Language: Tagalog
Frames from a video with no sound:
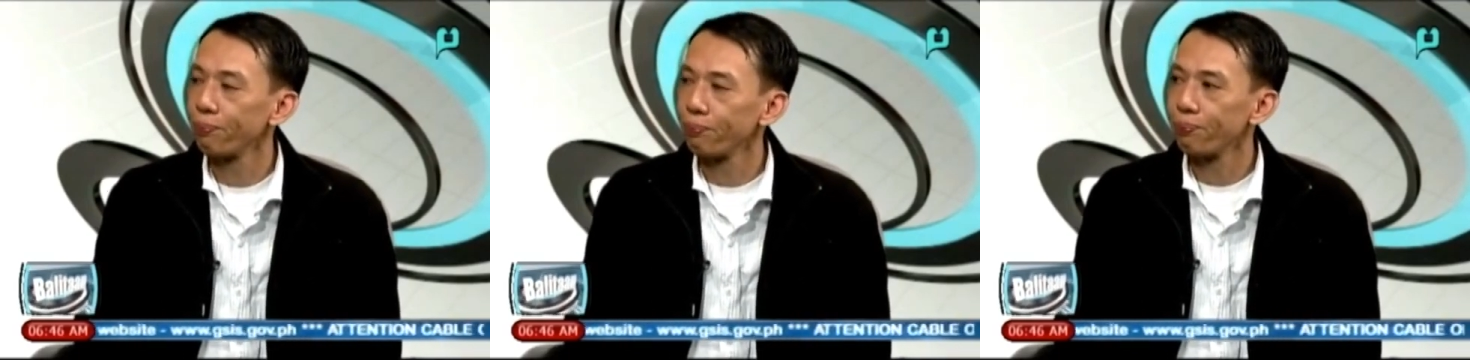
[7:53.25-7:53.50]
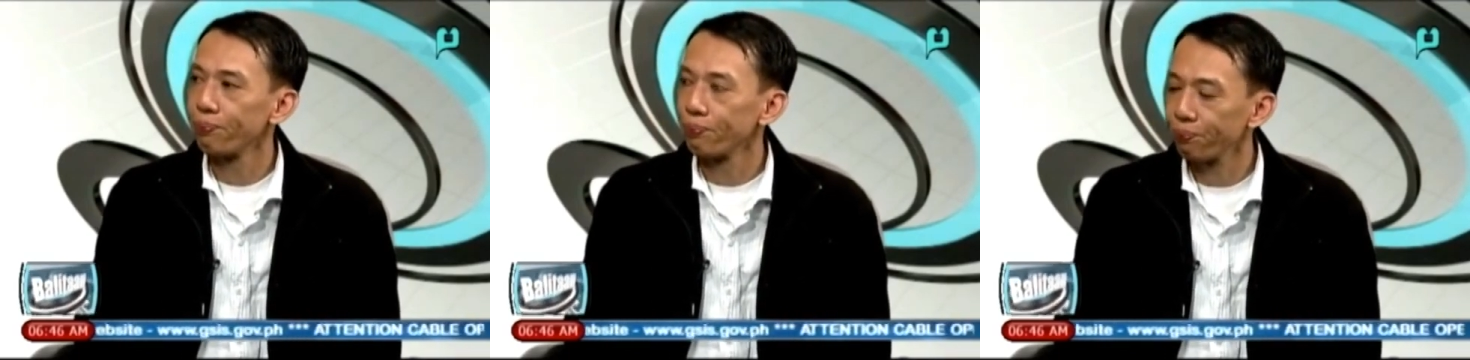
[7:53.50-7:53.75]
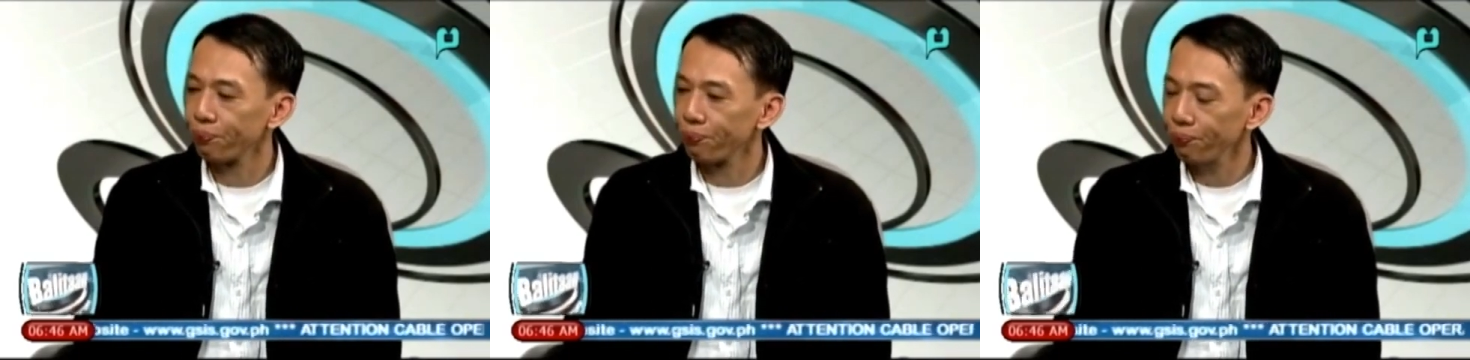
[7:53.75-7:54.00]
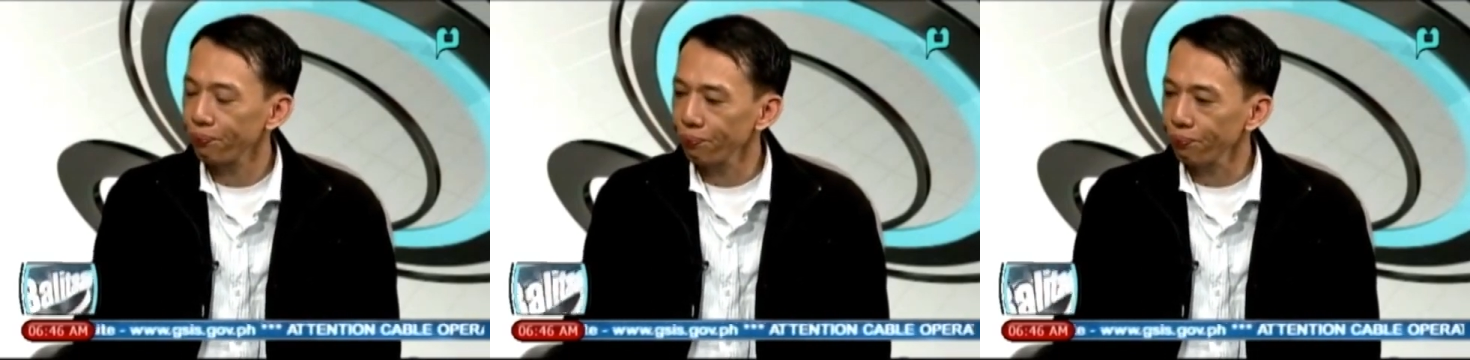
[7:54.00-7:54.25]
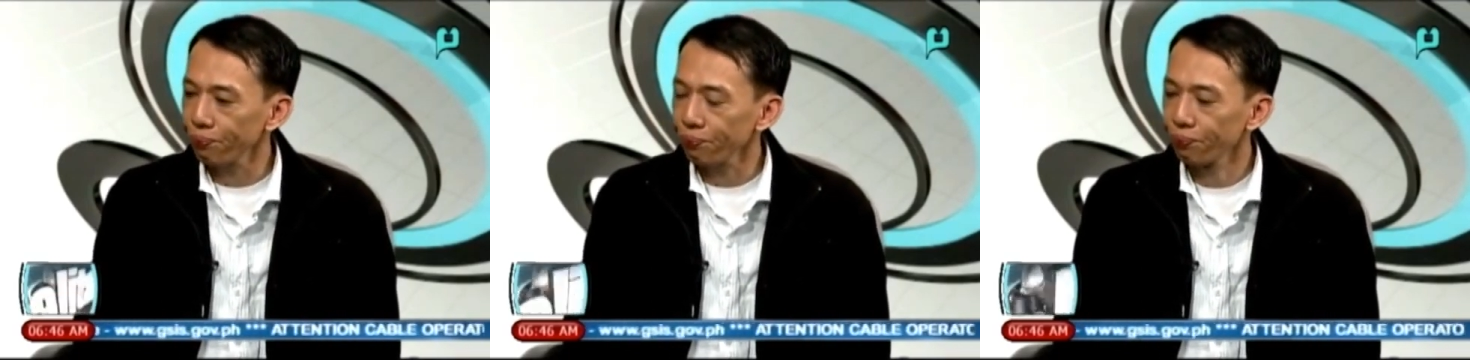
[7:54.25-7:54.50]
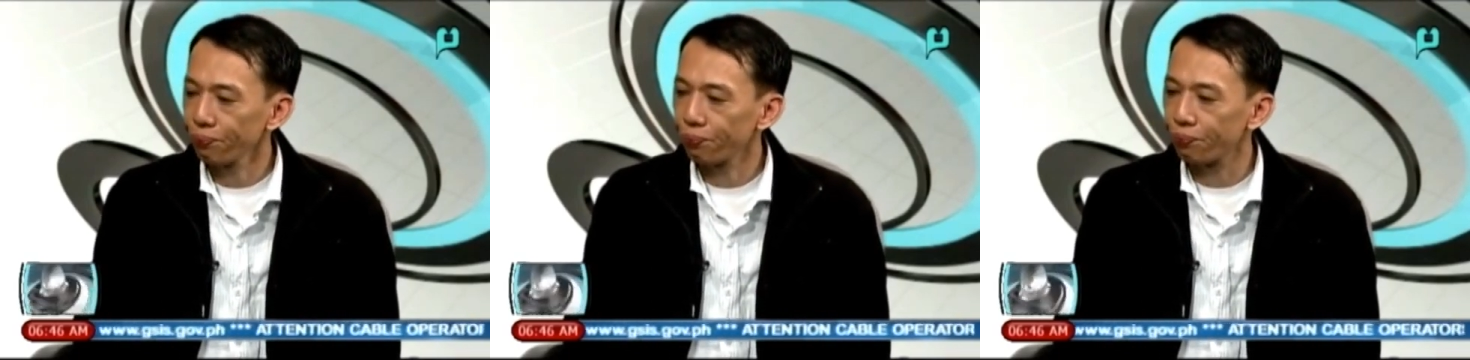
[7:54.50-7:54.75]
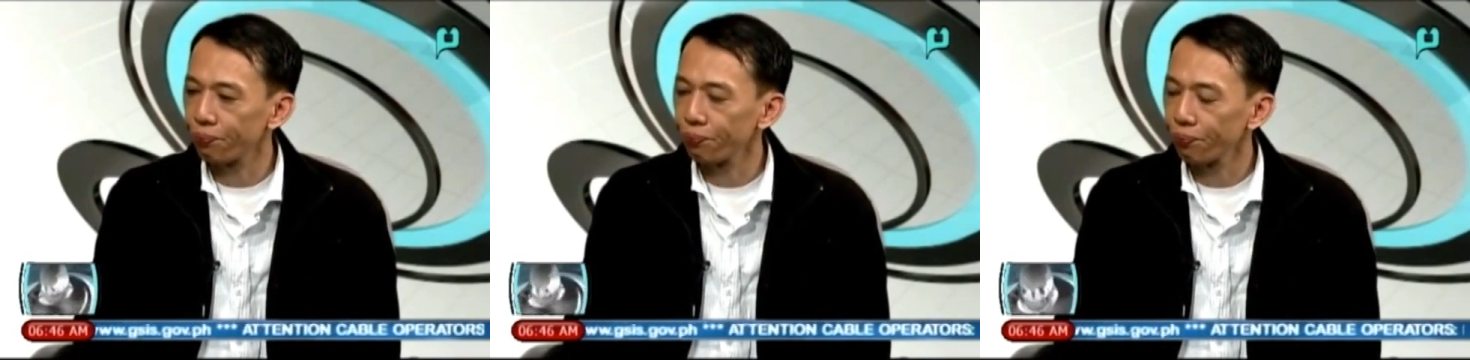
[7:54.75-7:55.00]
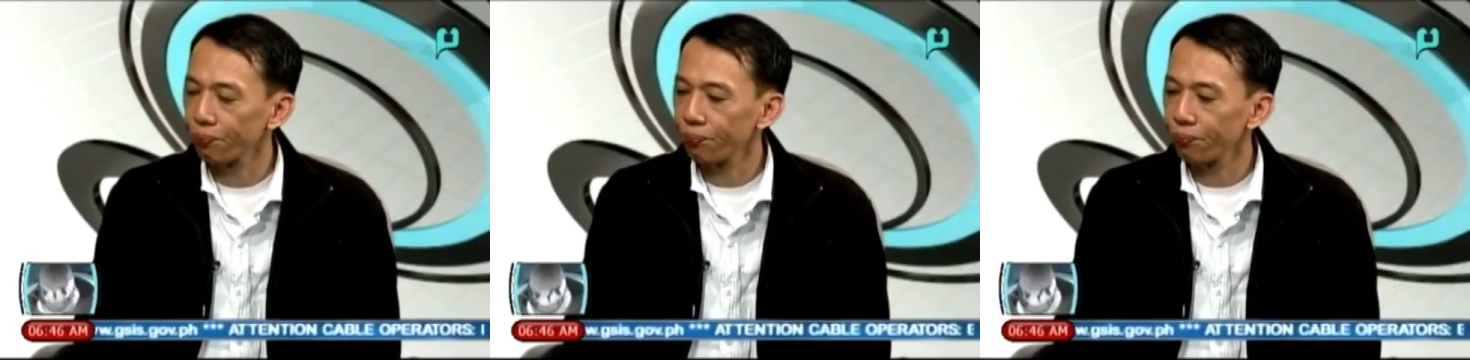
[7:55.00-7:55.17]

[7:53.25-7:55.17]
Okay, maraming salamat po sa inyong pagbisita